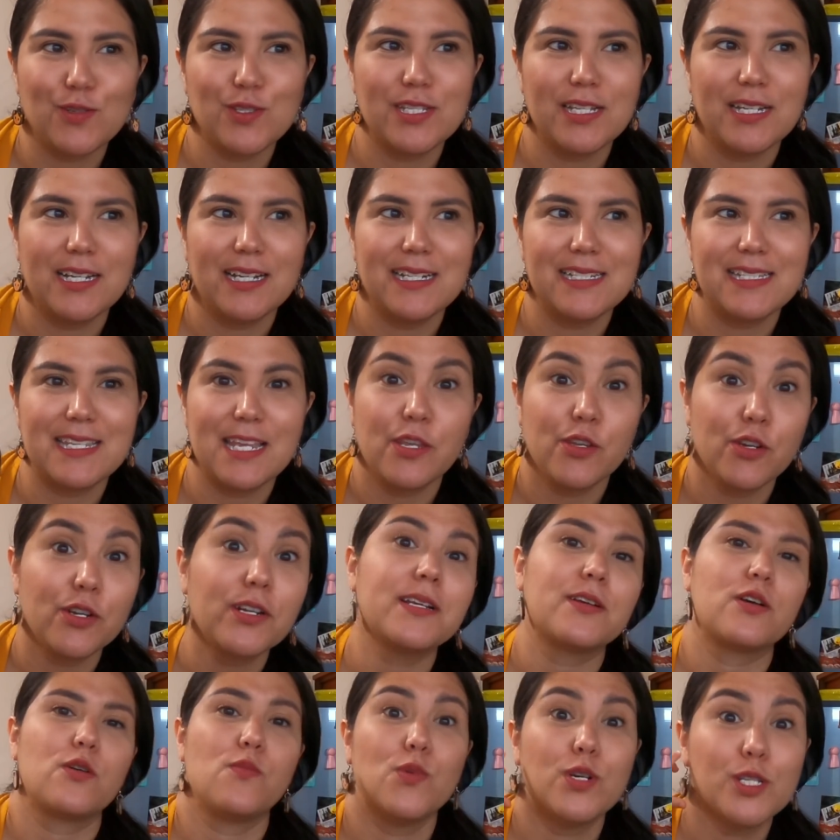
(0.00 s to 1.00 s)
o sea, el
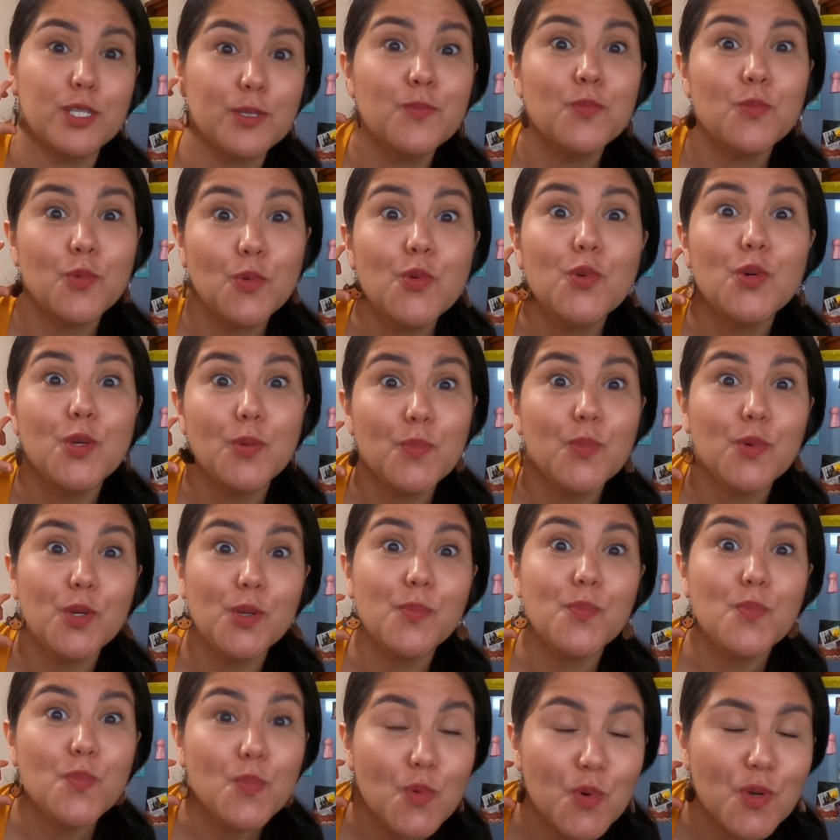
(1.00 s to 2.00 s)
señor, como es muy,
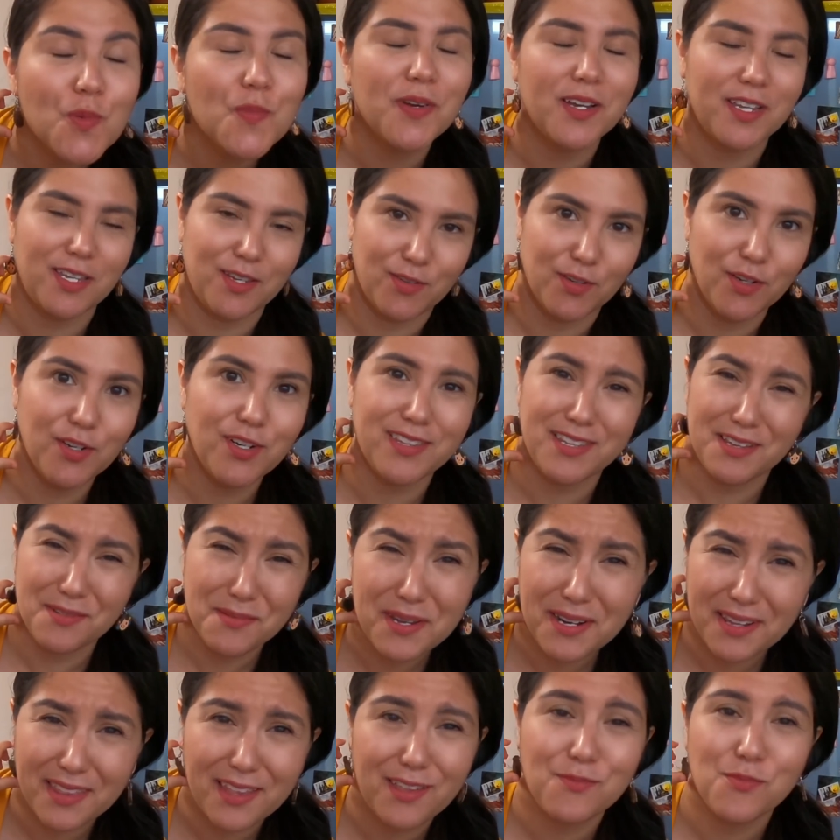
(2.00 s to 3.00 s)
muy, muy mayor, de
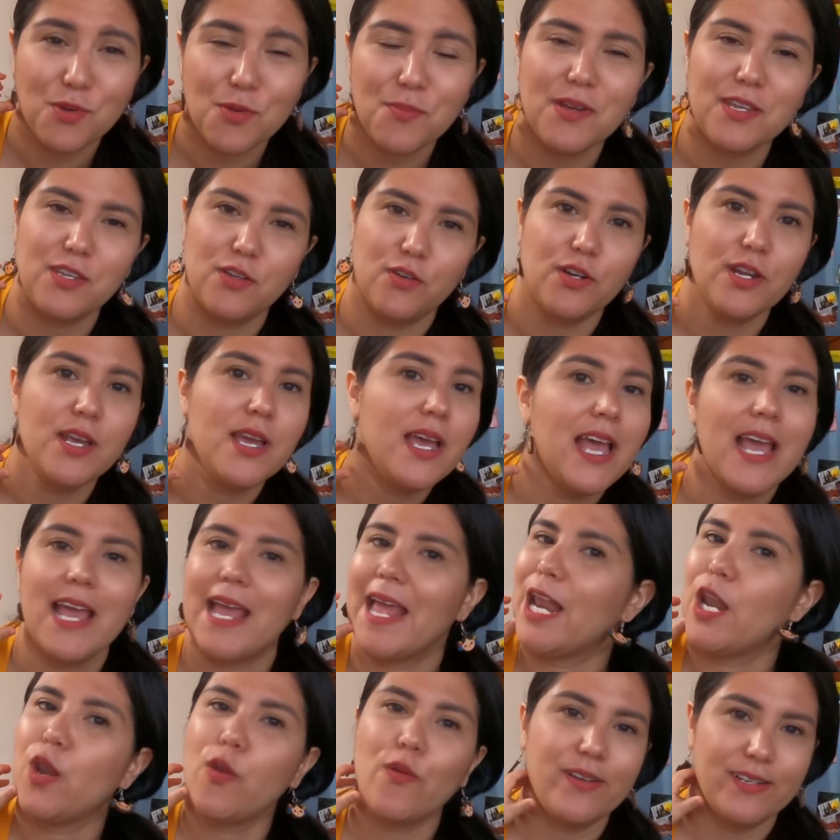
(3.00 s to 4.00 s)
verdad muy mayor,
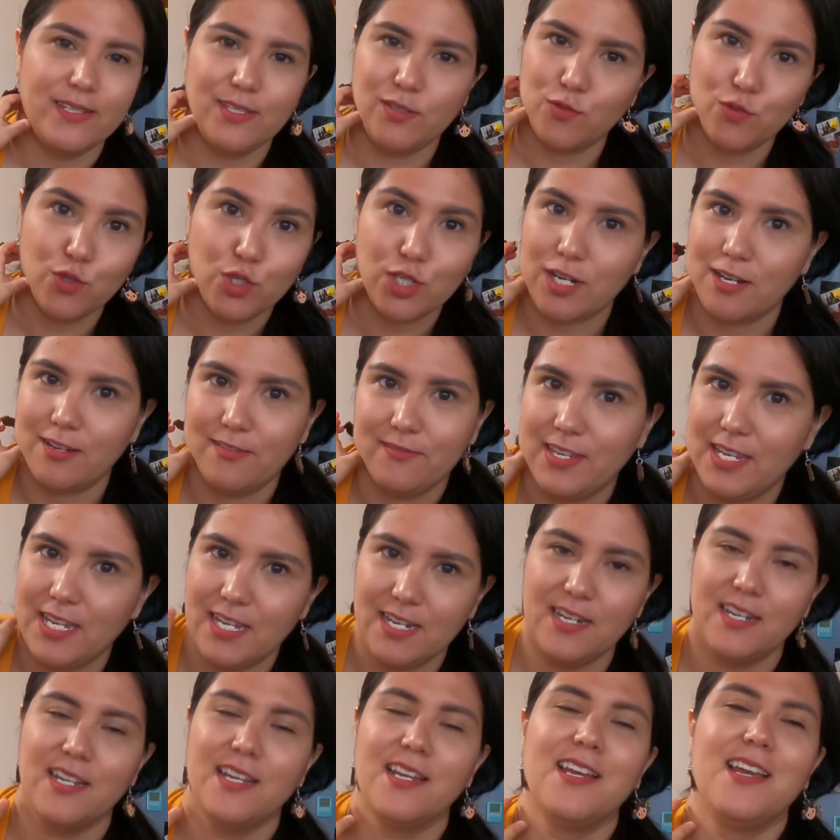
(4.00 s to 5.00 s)
él no escucha
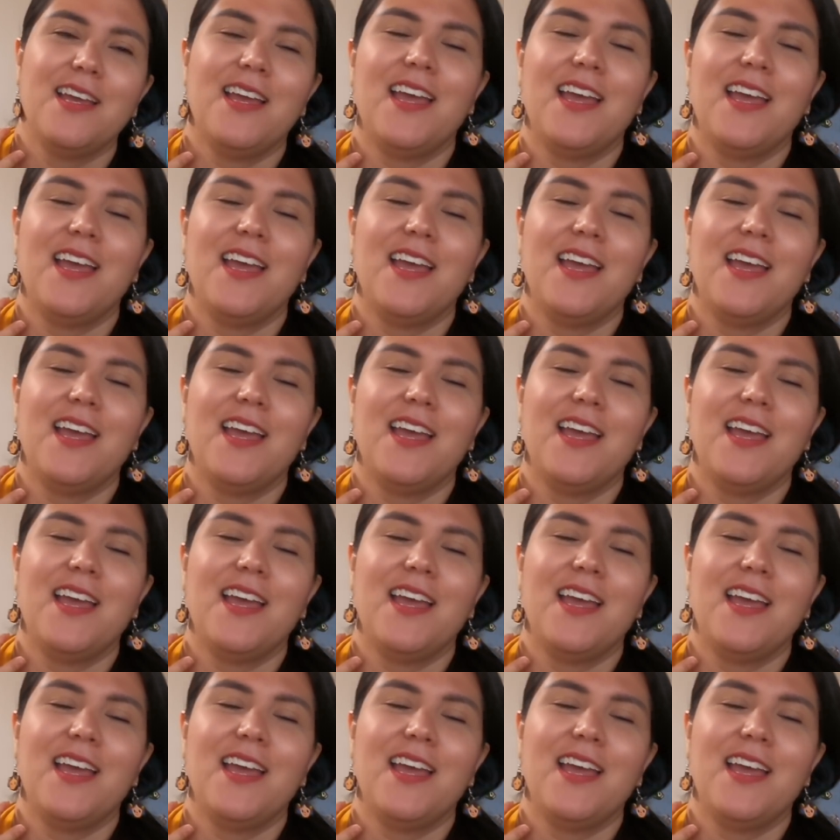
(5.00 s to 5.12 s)
bien.